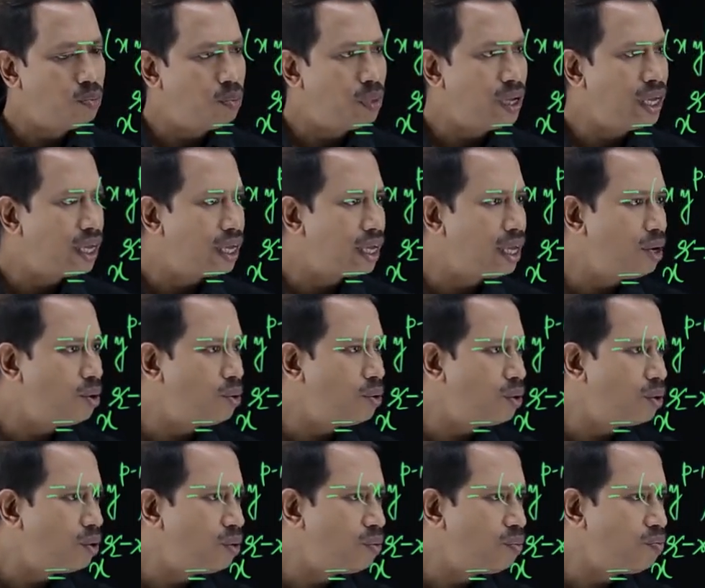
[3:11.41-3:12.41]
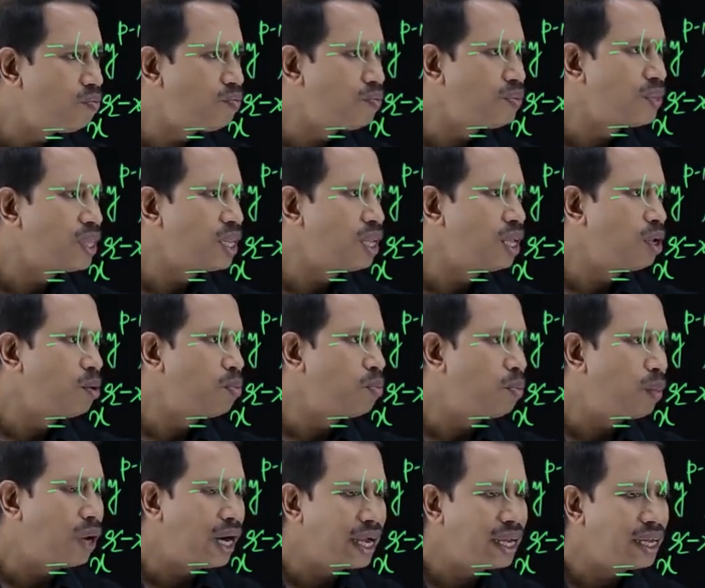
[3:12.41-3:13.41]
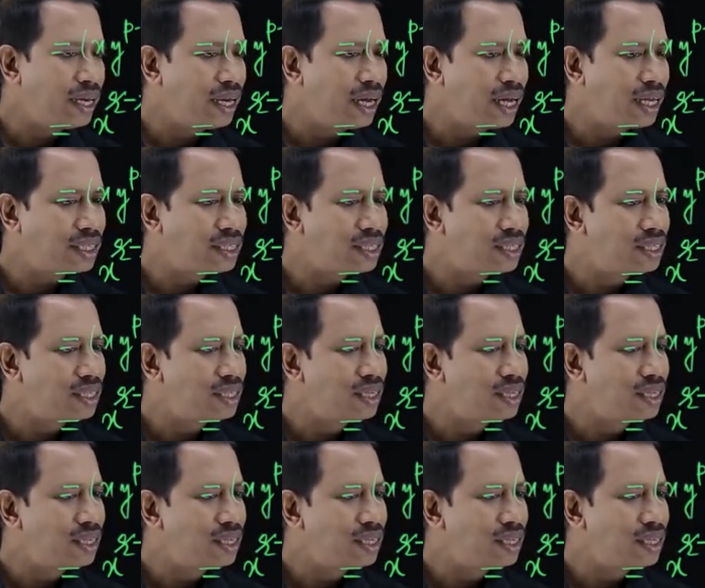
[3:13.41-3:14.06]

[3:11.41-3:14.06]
পি কিউ মাইনাস